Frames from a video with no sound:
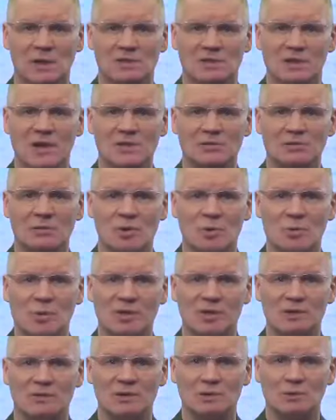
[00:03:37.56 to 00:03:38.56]
Средствами
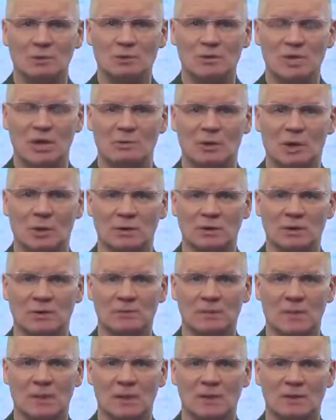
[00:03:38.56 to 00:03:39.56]
противовоздушной
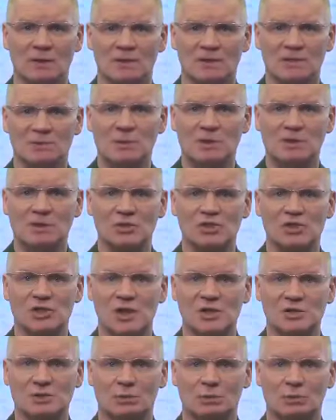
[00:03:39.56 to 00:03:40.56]
обороны сбиты
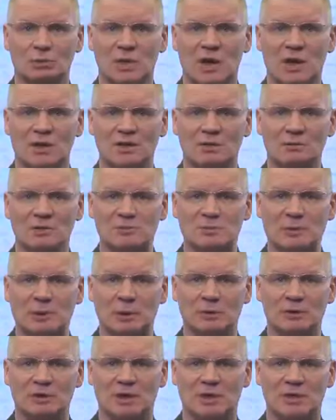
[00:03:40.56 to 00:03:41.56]
шесть ударных
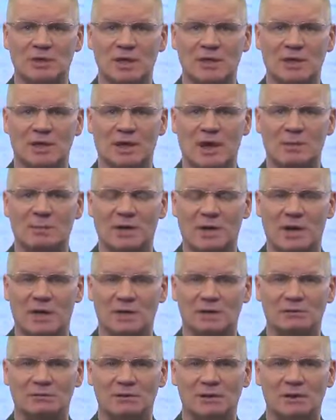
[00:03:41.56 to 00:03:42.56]
беспилотных летательных
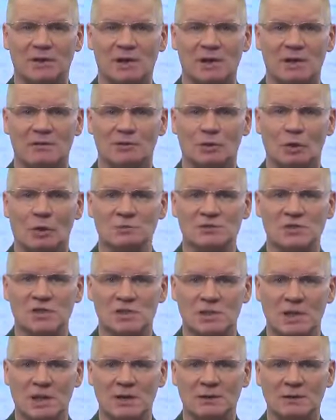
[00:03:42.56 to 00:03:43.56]
аппаратов, в том
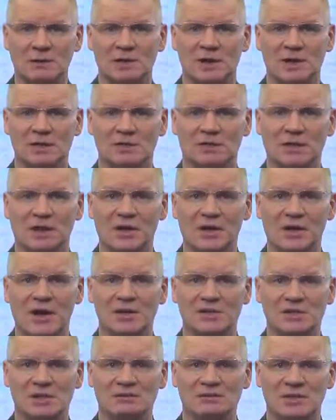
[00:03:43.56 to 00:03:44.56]
числе три
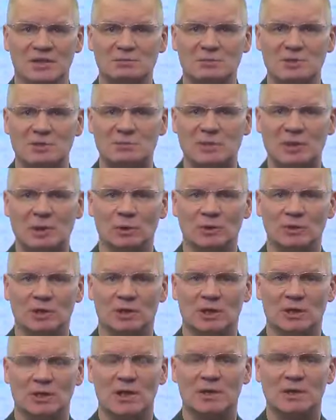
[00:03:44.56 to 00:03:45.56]
реактивных
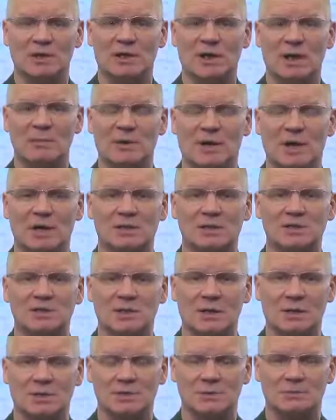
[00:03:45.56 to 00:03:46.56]
беспилотных летательных аппарата
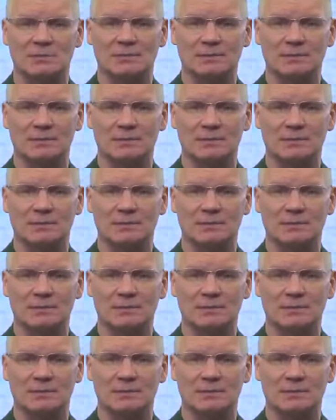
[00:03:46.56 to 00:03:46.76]
«Стриж».